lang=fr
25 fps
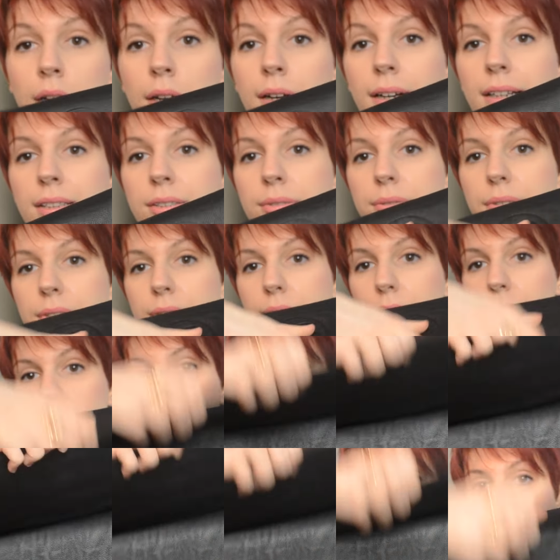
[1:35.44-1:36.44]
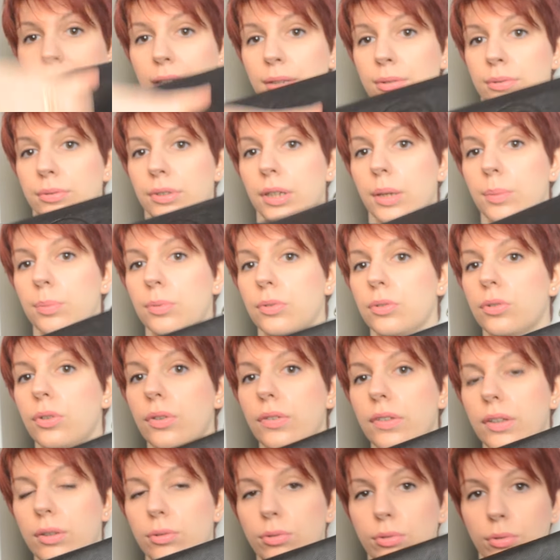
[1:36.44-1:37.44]
Ensuite, on a à l'ouvrir, puisque
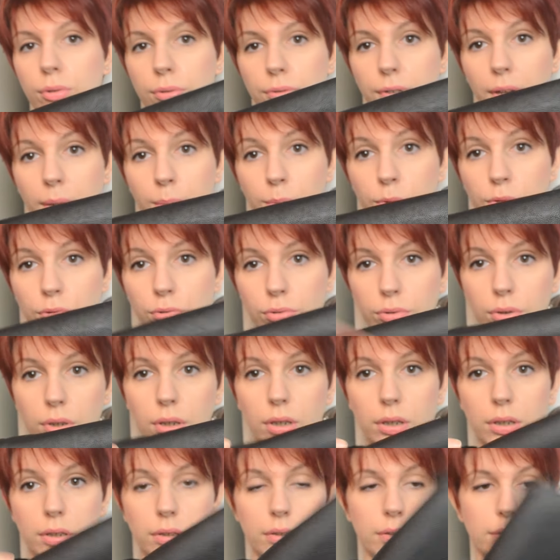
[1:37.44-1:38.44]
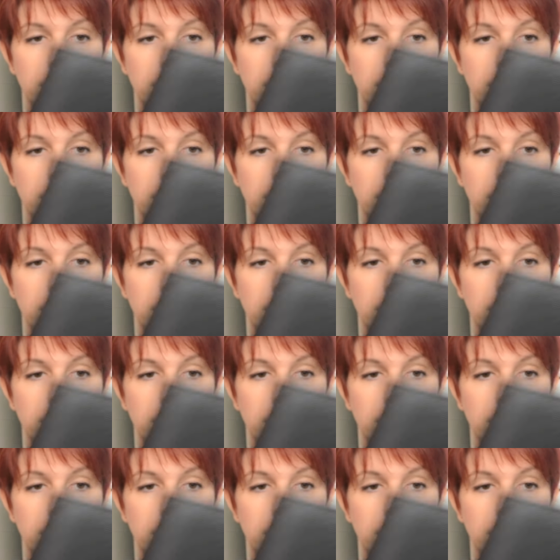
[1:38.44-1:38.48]
c'est une fermeture euh,